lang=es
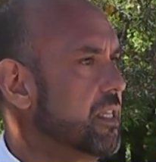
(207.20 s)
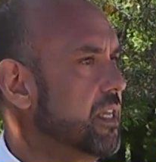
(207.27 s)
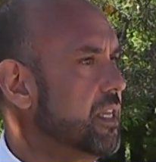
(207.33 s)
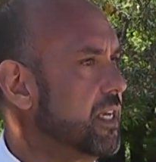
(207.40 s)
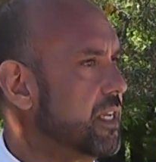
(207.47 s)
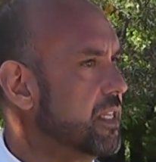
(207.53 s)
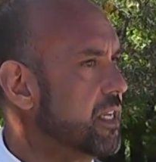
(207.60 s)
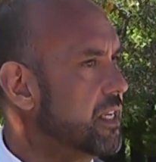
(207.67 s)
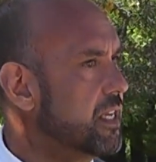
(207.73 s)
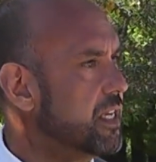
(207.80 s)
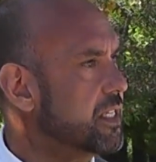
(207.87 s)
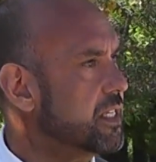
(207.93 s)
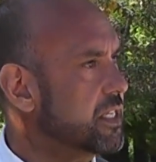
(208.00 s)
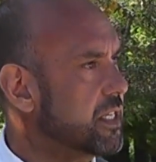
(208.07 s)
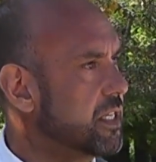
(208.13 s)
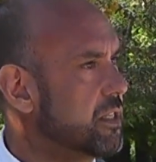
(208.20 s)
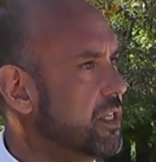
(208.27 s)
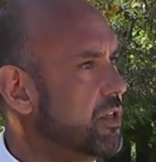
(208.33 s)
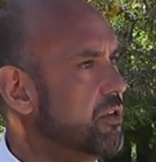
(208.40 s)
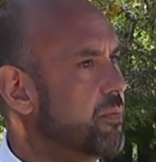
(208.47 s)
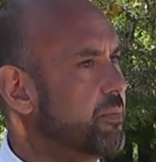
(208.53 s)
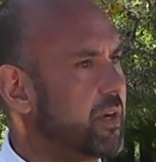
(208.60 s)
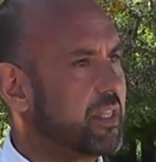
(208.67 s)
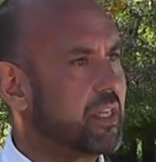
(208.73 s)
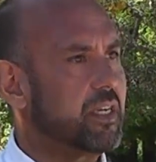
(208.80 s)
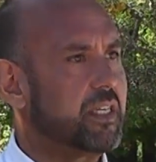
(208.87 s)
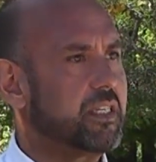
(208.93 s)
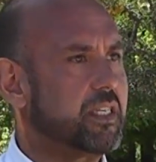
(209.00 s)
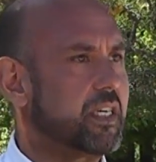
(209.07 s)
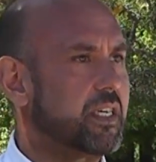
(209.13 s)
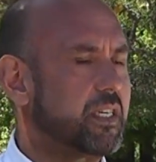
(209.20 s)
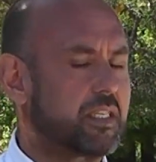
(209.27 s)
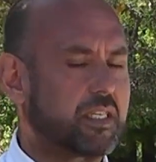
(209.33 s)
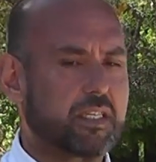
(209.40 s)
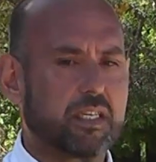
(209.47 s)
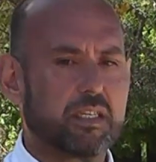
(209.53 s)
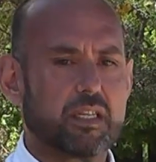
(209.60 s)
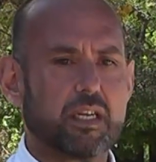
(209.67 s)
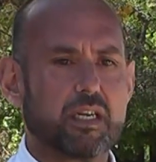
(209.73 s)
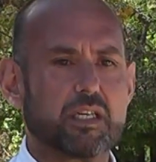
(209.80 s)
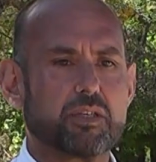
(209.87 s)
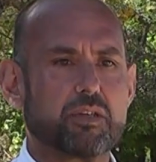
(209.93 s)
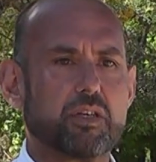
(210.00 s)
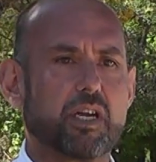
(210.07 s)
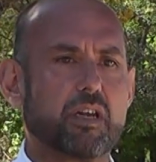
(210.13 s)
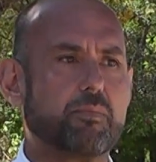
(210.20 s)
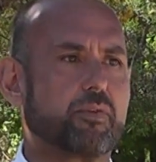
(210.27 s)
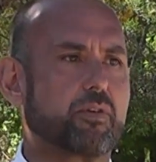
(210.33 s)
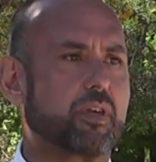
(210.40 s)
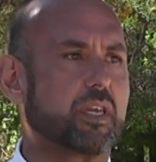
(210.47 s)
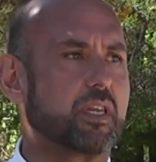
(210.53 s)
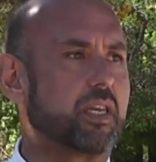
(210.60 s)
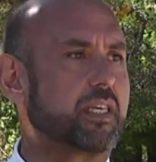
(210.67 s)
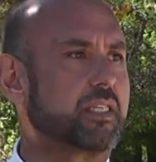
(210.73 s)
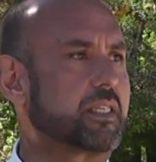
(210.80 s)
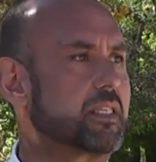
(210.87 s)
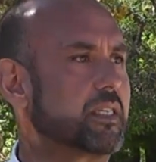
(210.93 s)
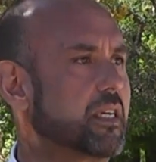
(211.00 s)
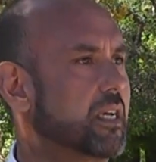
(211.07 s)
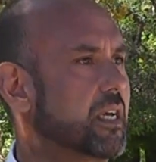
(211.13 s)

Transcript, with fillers: tiene que tener ese sentido de pertenencia y ese sentir nacional por quienes